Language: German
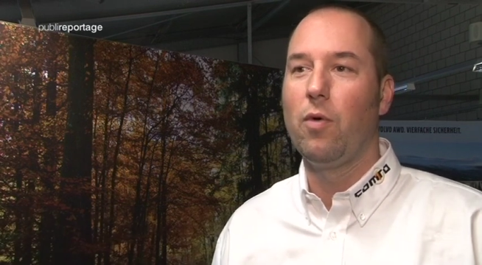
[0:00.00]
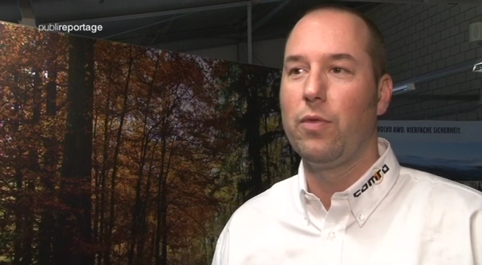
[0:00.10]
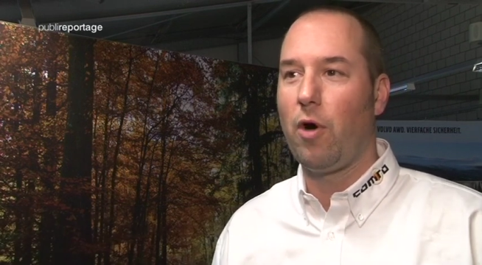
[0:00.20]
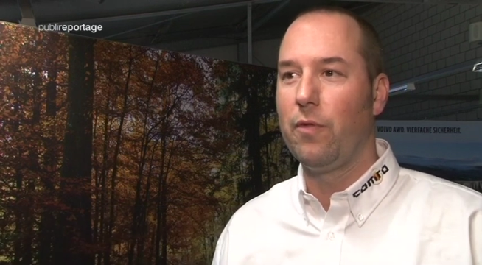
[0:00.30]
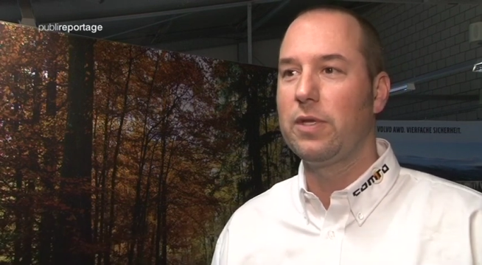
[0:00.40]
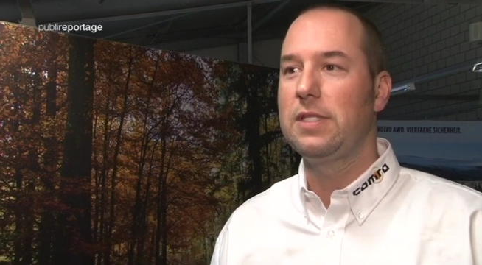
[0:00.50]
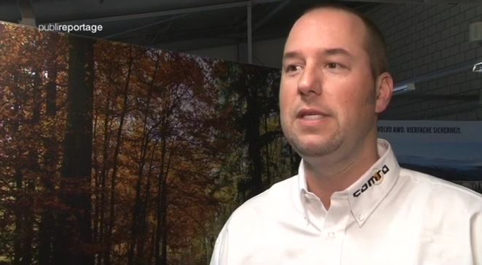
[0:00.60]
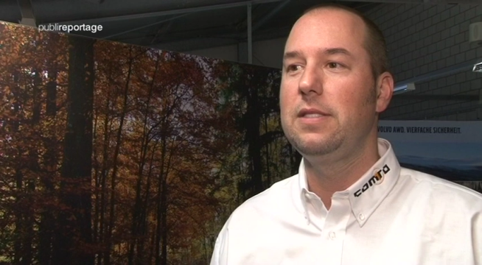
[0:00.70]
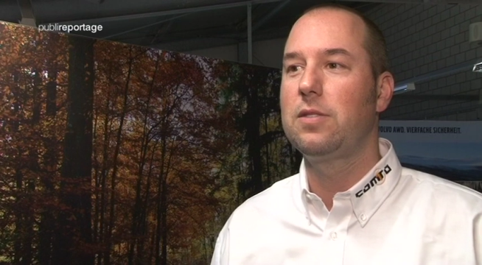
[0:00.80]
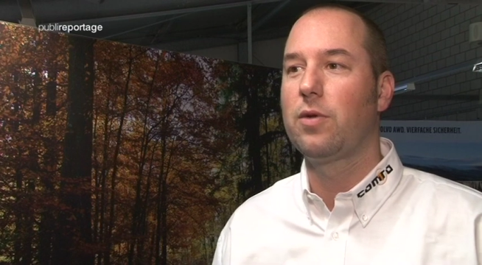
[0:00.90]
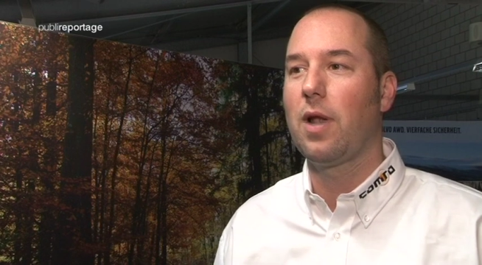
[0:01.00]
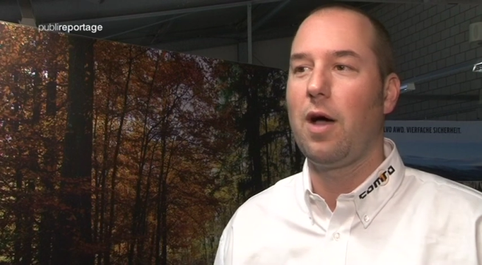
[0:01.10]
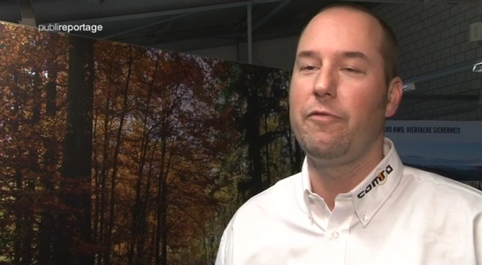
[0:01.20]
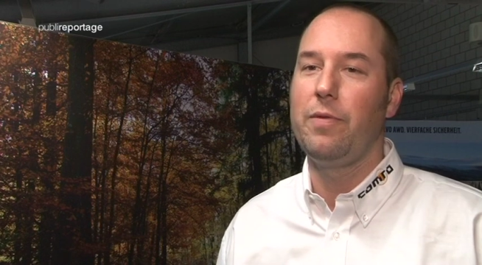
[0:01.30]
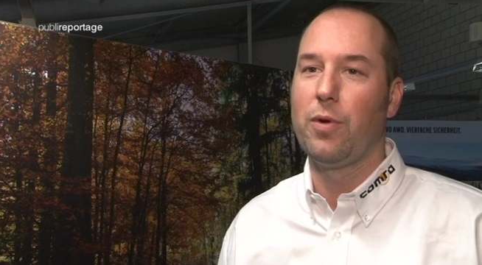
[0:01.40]
und andererseits durch
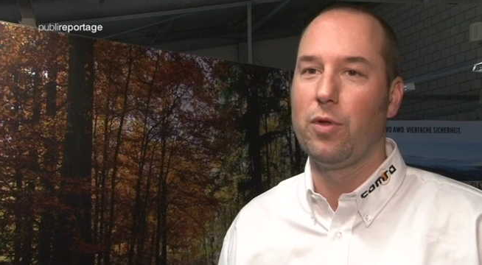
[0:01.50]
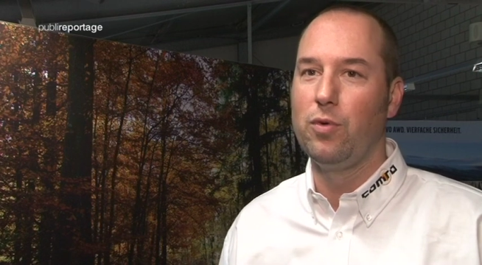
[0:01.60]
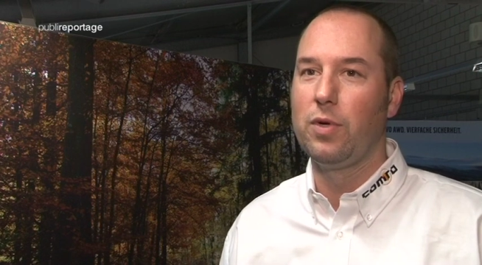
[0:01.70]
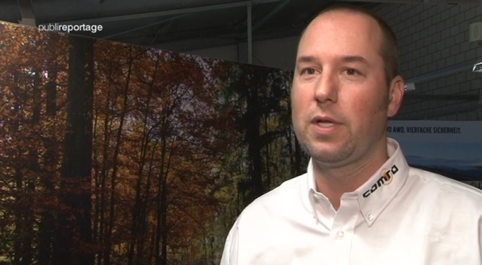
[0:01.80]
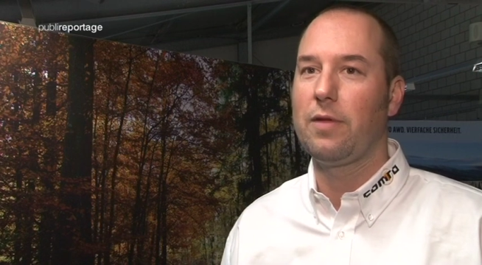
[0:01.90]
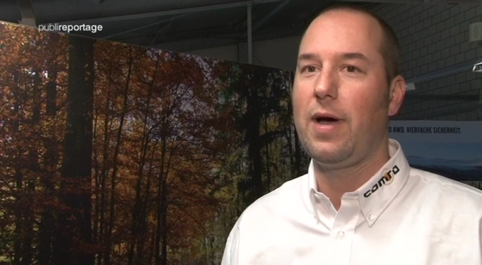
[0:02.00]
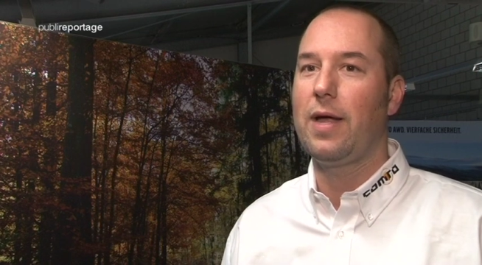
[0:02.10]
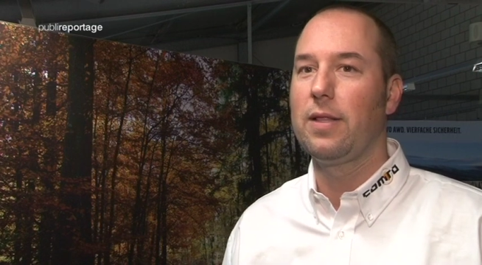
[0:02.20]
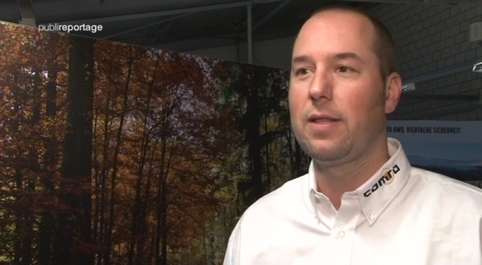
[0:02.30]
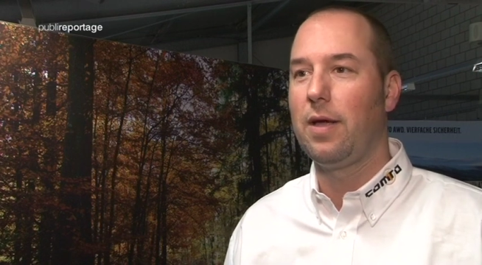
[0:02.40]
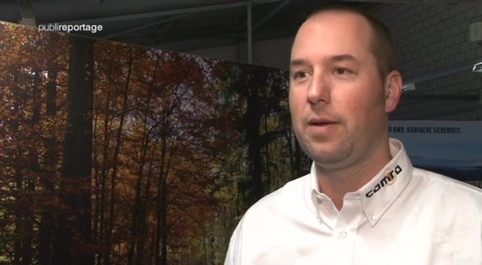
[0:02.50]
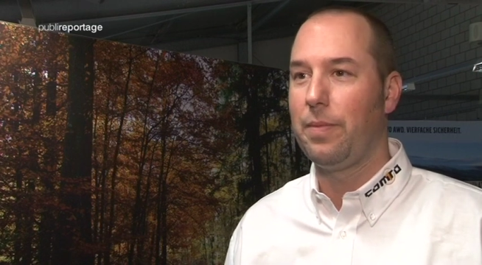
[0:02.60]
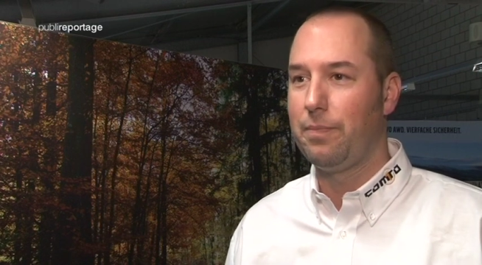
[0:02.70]
laufende Produkte während der